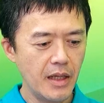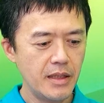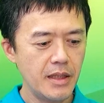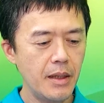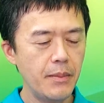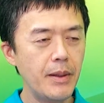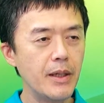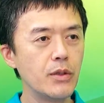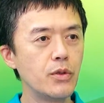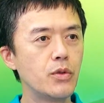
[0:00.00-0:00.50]

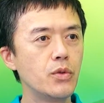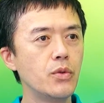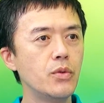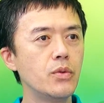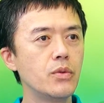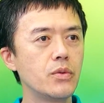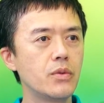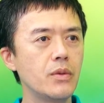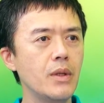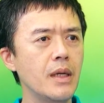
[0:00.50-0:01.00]
这本
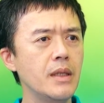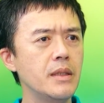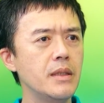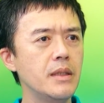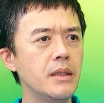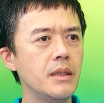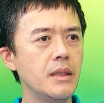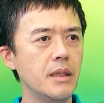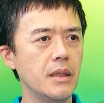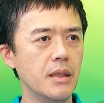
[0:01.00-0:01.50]
书算
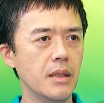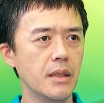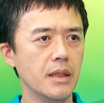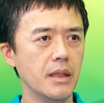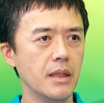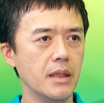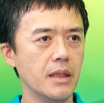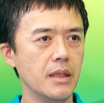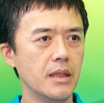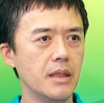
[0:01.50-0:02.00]
是你
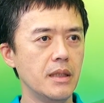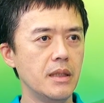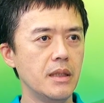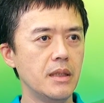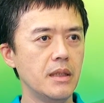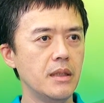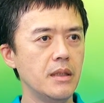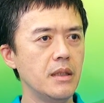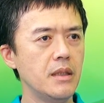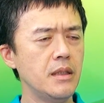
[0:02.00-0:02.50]
的
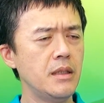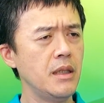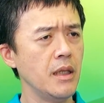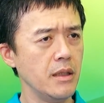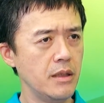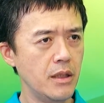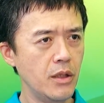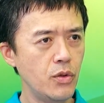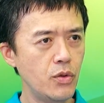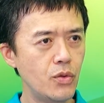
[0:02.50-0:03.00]

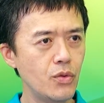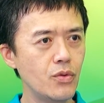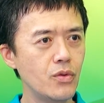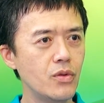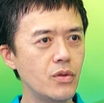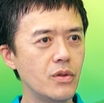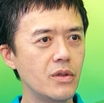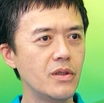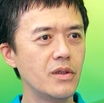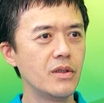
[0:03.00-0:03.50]
写真书，